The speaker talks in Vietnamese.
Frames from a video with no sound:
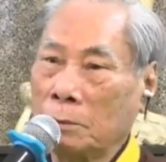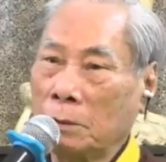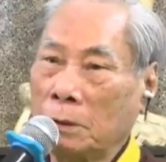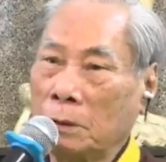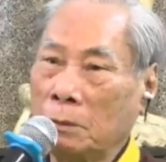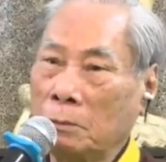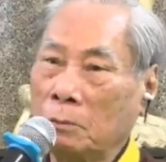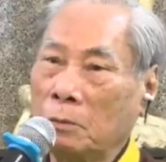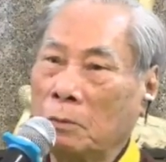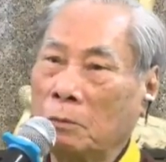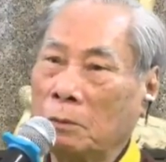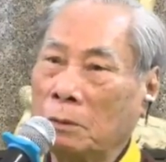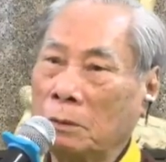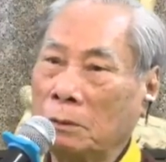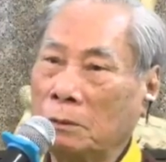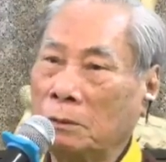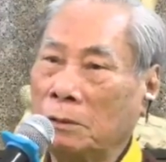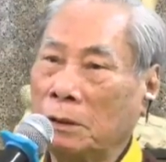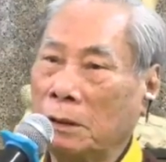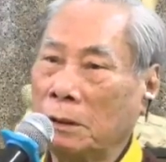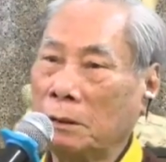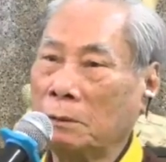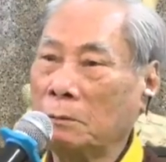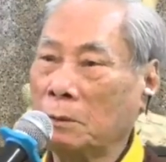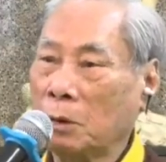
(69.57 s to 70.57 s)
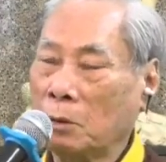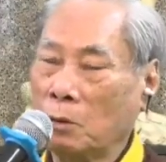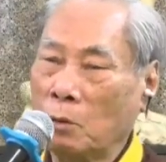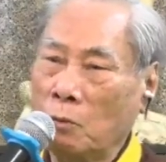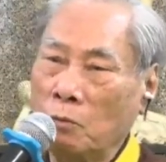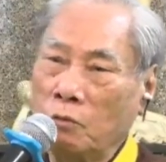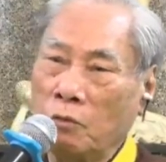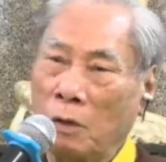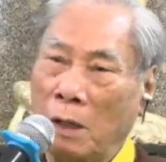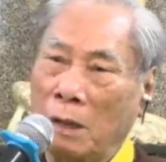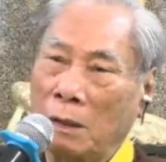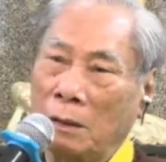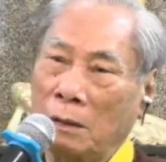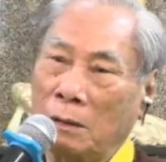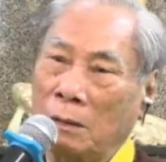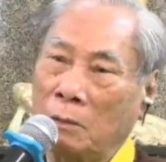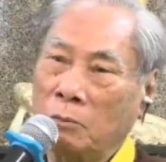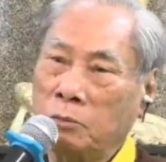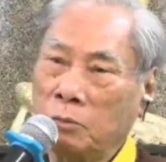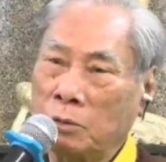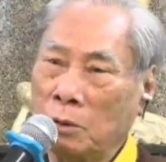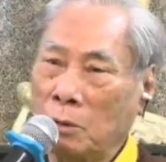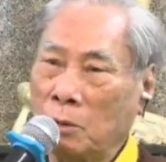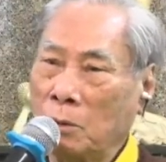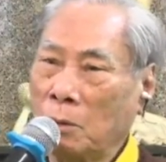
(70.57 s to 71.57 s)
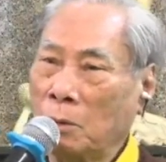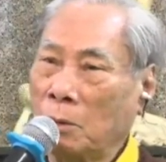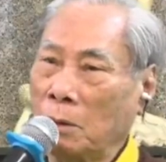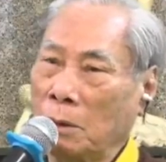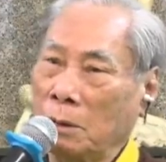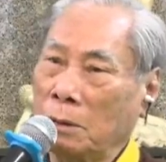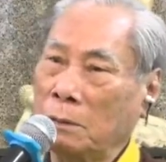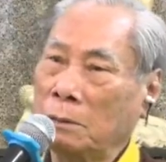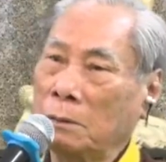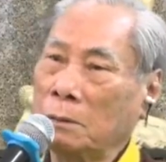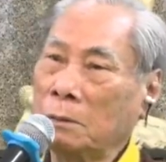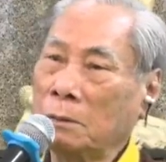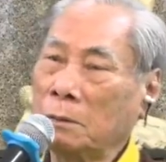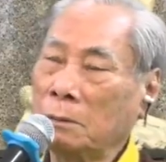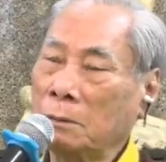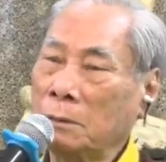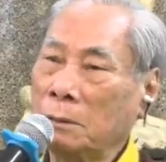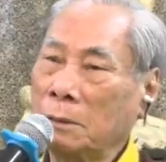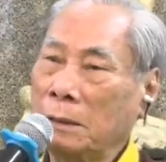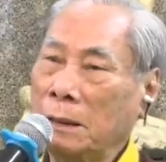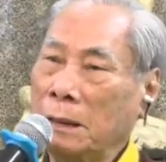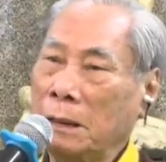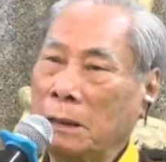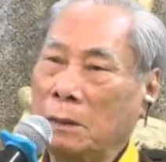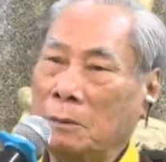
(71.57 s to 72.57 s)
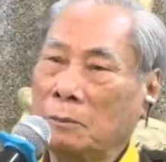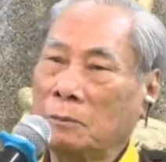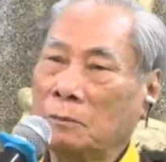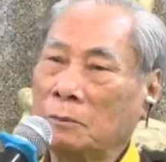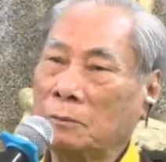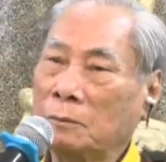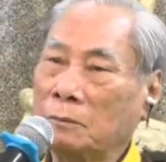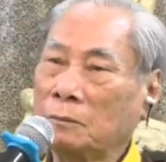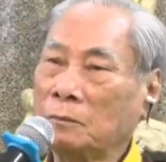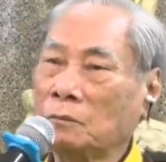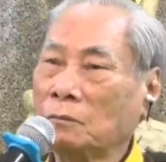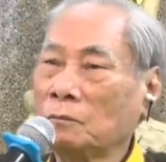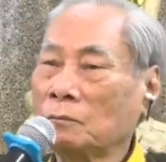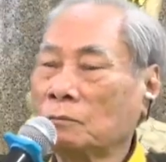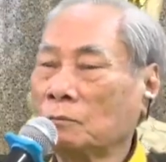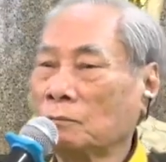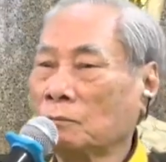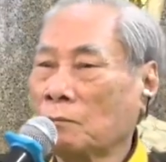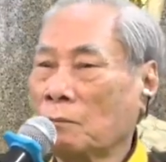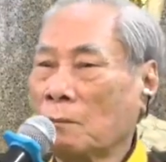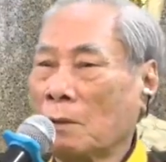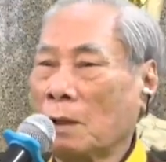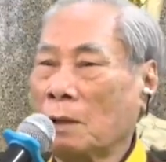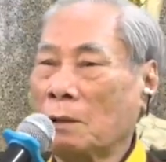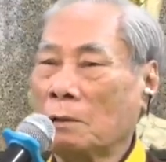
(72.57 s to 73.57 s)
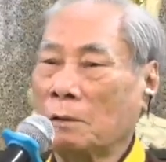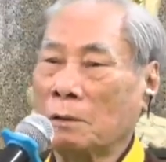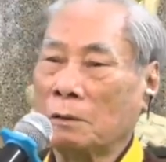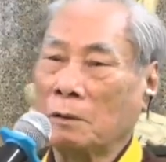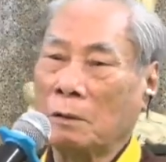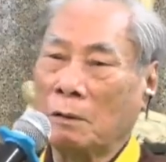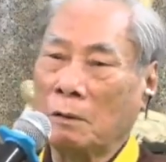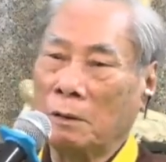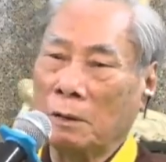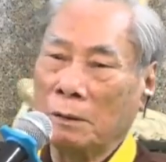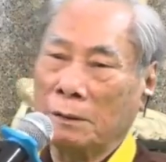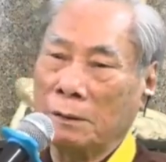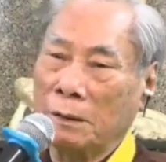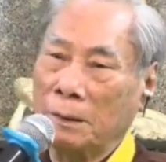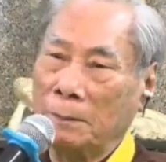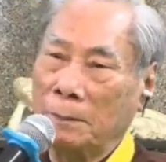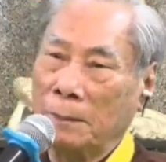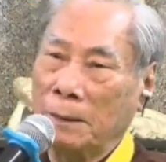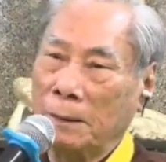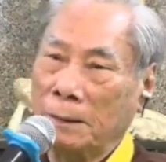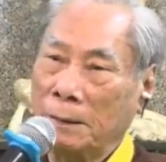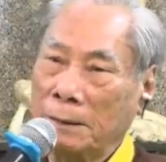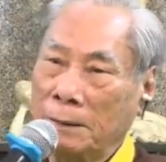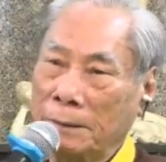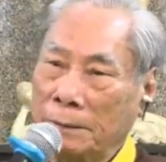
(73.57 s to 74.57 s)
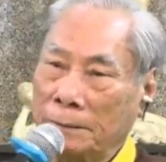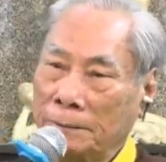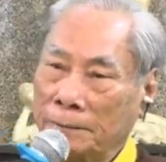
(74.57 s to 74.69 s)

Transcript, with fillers: chứ không có cái chuyện mà cúng phật ở trong chùa thấy không rồi con hỏi tiếp đi